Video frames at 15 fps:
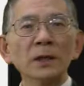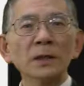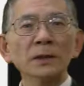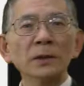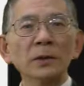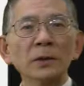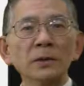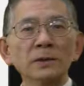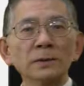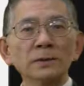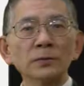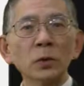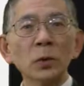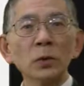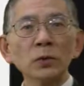あなたは
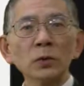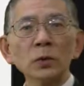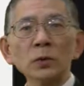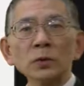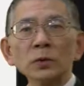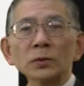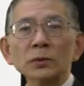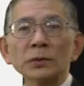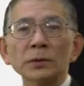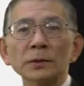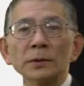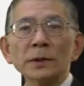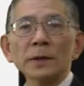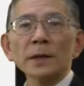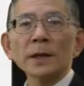堂々と
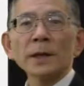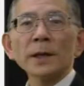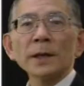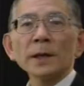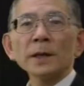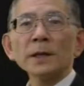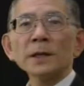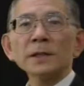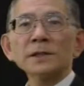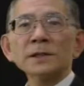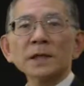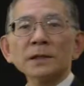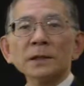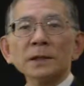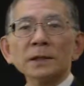A
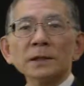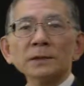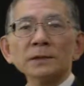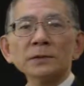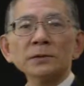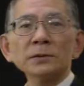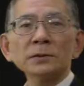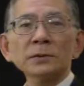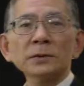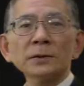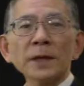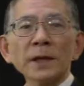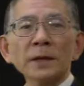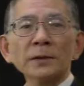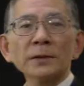社に作っ
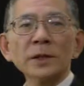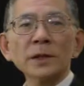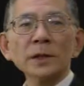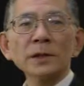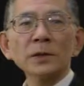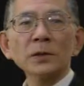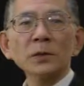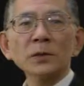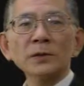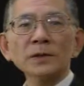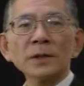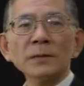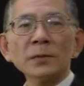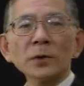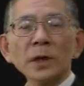て提供し
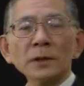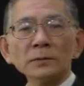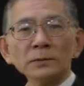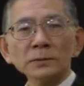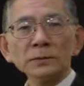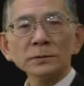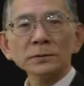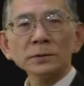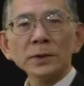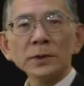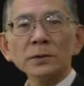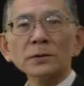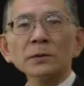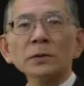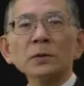てもらうって
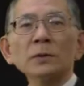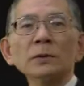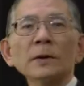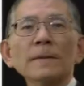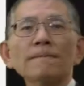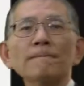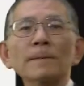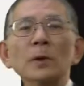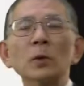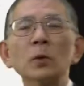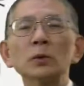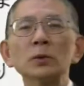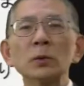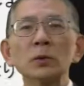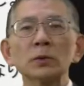いう
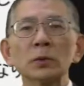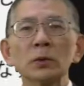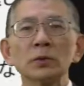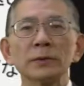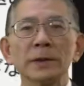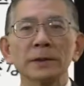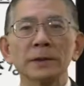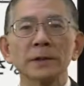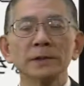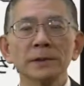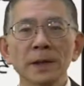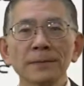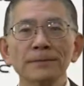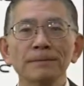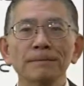行動を取るべきです
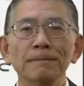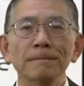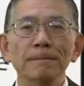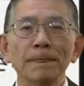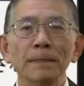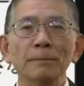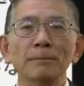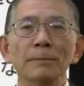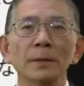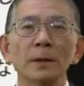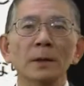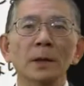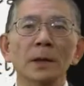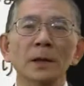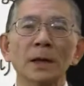ね。
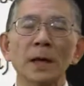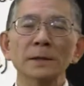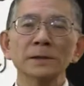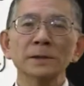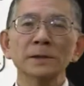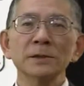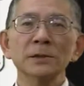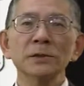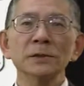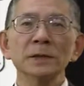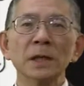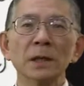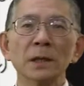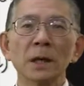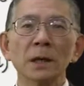発注
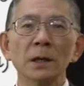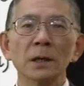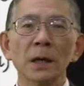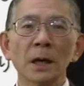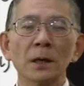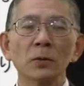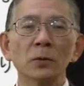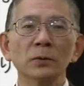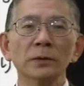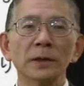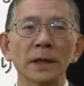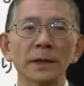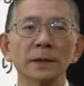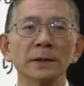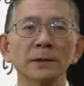者側が本
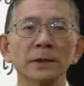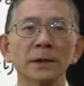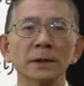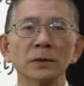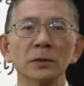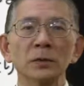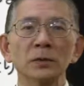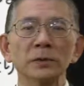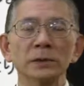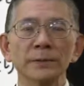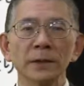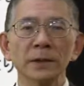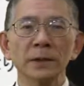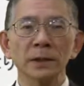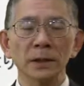来提供す
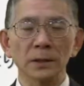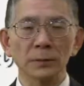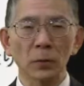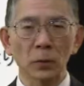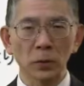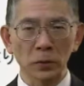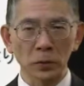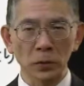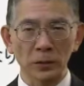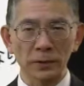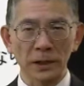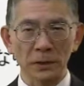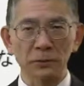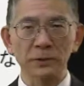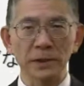べきもの
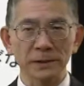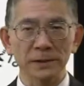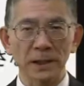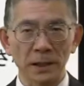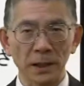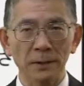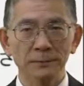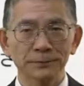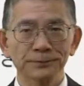なのですから。